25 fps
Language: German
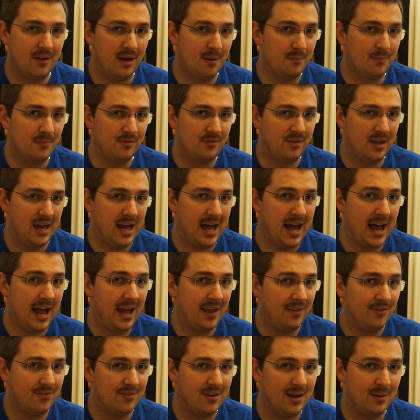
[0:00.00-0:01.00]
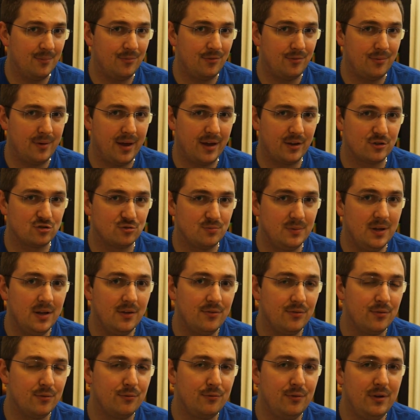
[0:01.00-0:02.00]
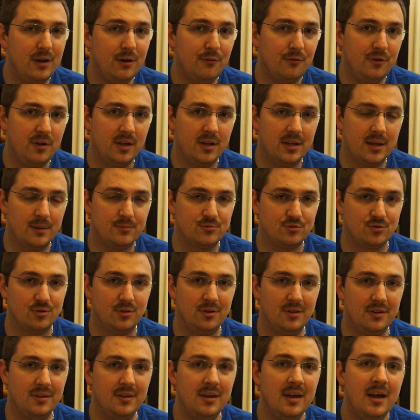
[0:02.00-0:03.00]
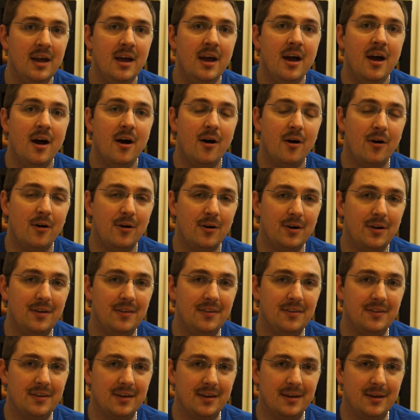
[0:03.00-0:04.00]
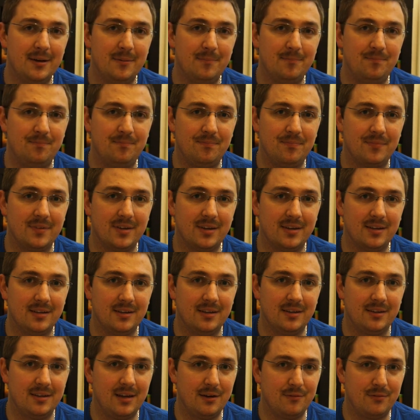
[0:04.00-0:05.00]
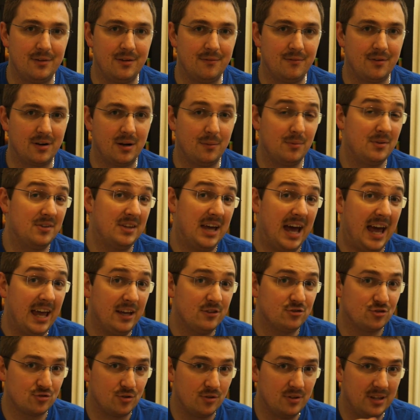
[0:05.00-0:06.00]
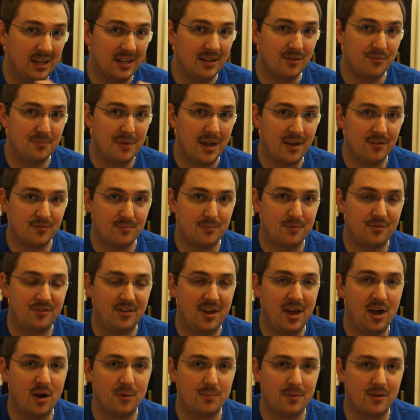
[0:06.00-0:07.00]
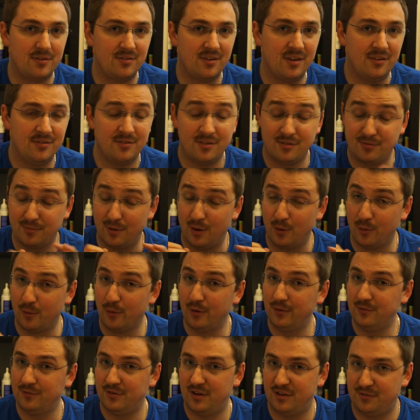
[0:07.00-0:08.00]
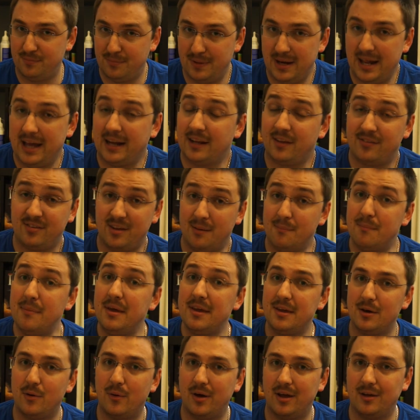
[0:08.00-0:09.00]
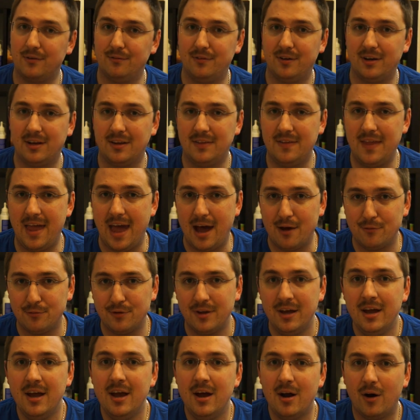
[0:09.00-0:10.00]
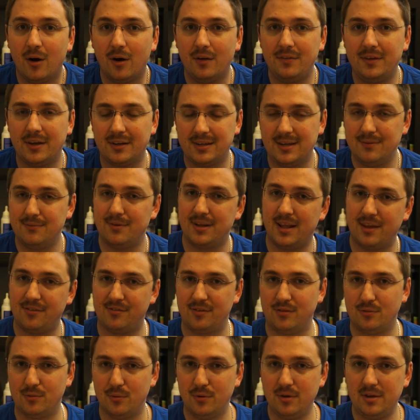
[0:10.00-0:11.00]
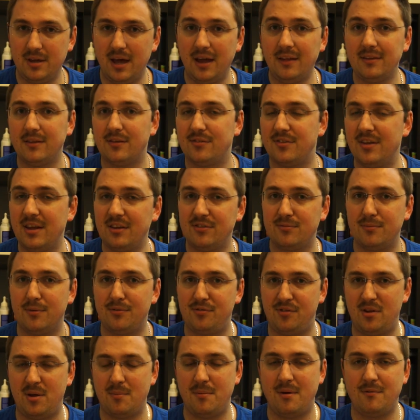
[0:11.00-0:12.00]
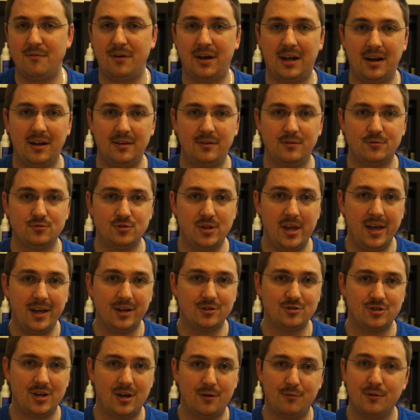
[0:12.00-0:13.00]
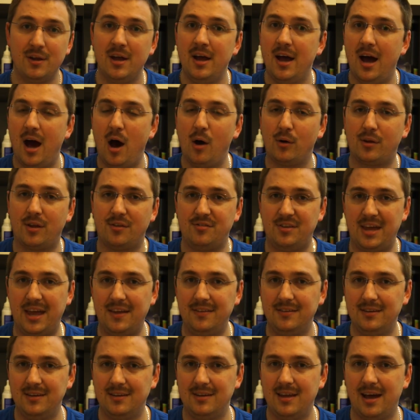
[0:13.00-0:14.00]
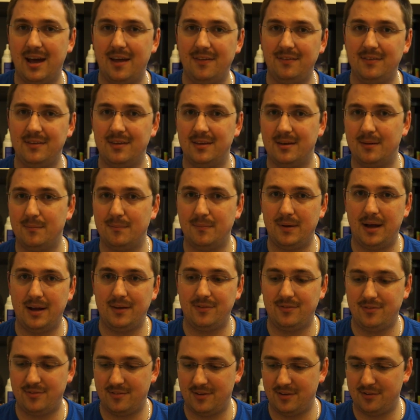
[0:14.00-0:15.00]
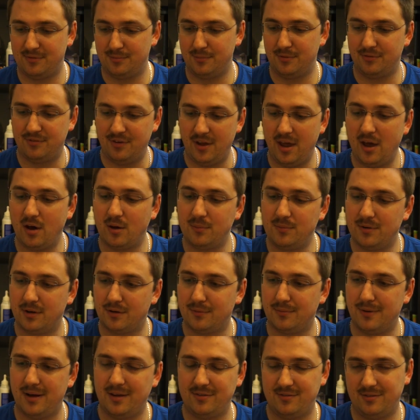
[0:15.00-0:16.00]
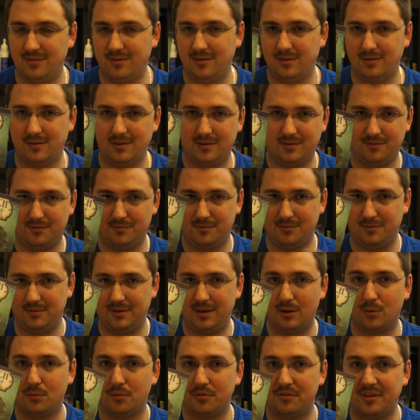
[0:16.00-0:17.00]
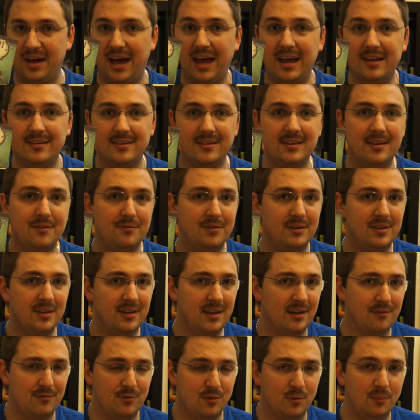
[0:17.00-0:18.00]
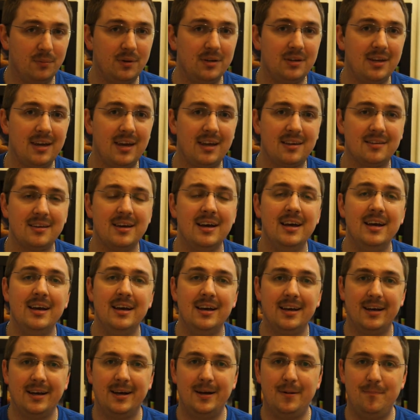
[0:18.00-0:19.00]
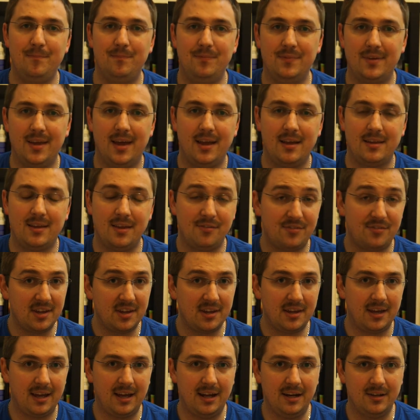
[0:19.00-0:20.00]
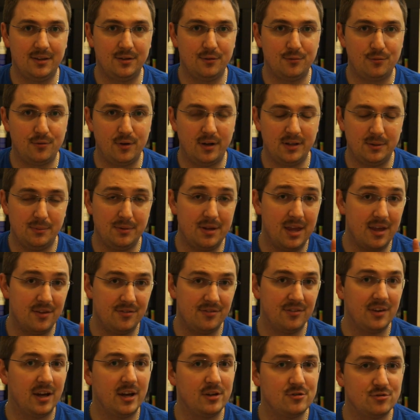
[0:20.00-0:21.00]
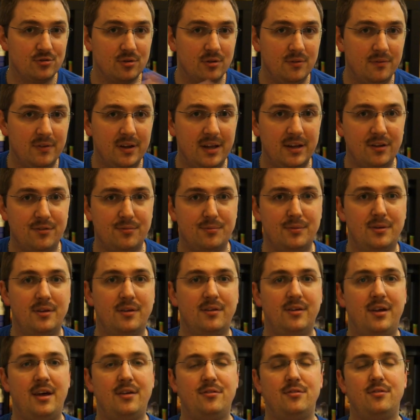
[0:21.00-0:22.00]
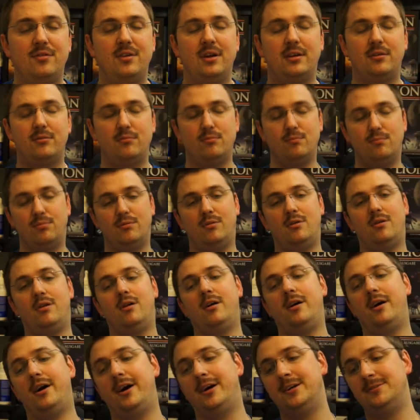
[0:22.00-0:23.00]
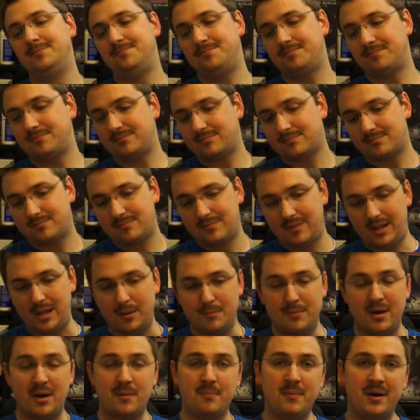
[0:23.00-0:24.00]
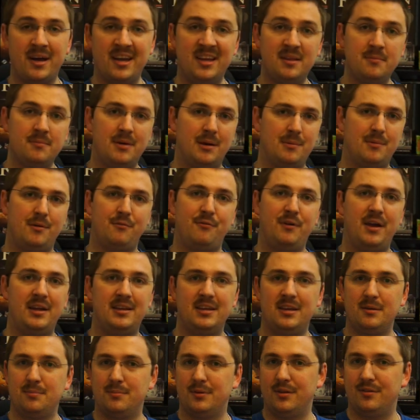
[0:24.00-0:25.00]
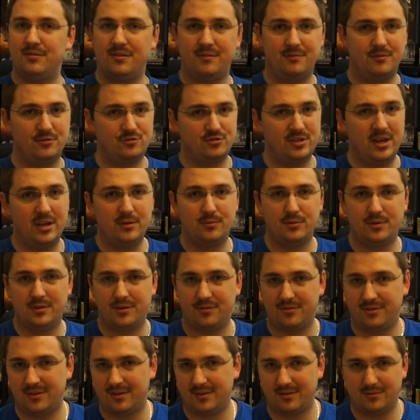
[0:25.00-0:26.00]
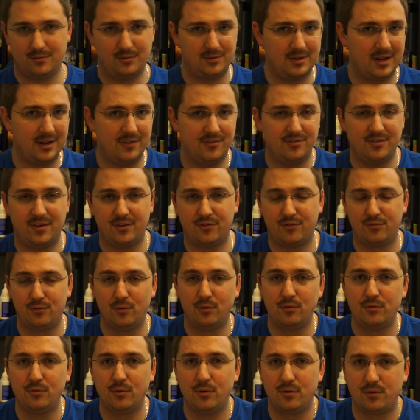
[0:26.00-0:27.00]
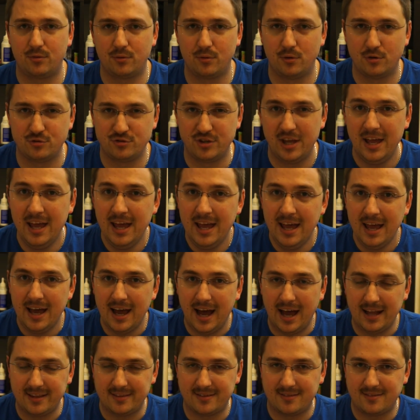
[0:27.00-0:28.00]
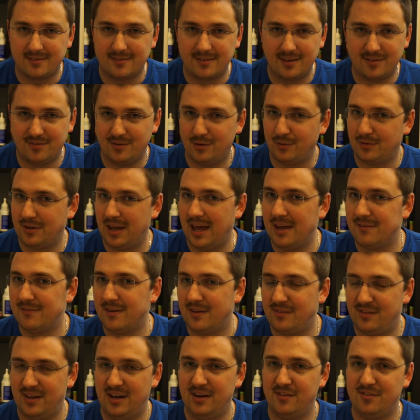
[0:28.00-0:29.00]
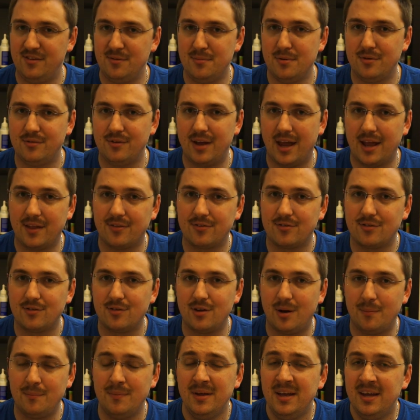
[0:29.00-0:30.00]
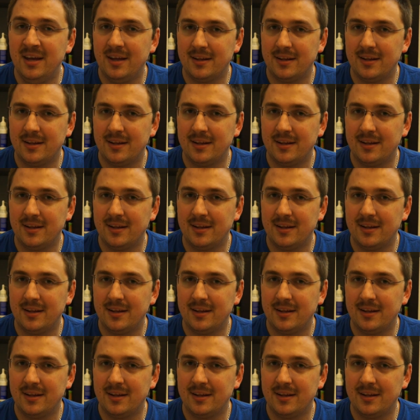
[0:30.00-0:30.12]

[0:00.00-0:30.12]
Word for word: Wir haben bis 1, halb 2 gespielt, so 4, vier, 4,5 Stunden. Und ähm, äh, davon haben wir, glaube ich, drei Stunden an diesem ersten Mysterium gesessen. Das war unfassbar lang, das hat mich auch irgendwann genervt. Und nachdem wir das dann durch hatten, das nächste Mysterium haben wir relativ schnell geschafft. Auch das Ende dann, ähm, als das Mysterium hier quasi, also der große Alte hier wird dann irgendwann umgedreht. Ähm, äh, ging relativ flott, aber die ersten drei Stunden, wenn ich so da saß und dachte, boah mach mal hin, mach mal fertig. Man ist irgendwie schnell durch, das, durch die ganzen Aktionen durchgehuscht, hat das auch teilweise alles nicht mehr so ernst genommen.